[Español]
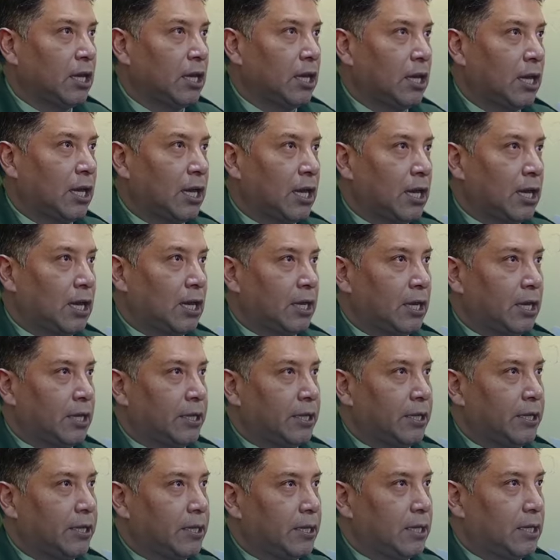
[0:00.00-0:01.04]
la,
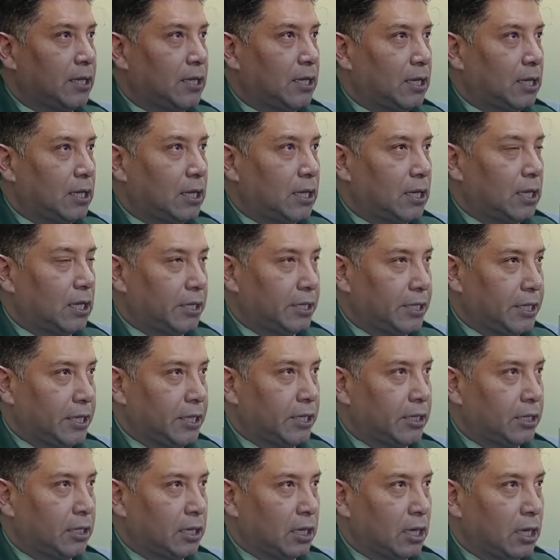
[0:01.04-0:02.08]

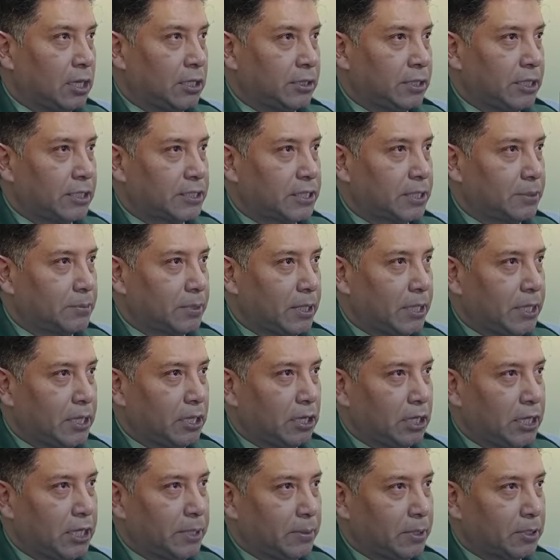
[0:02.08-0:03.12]
quien la intercepta y
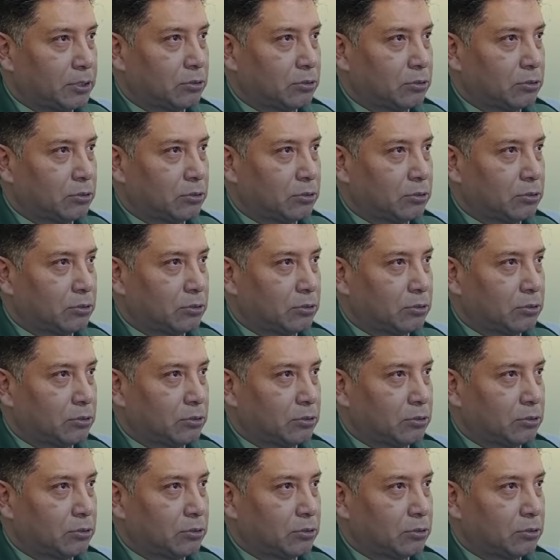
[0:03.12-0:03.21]
la lleva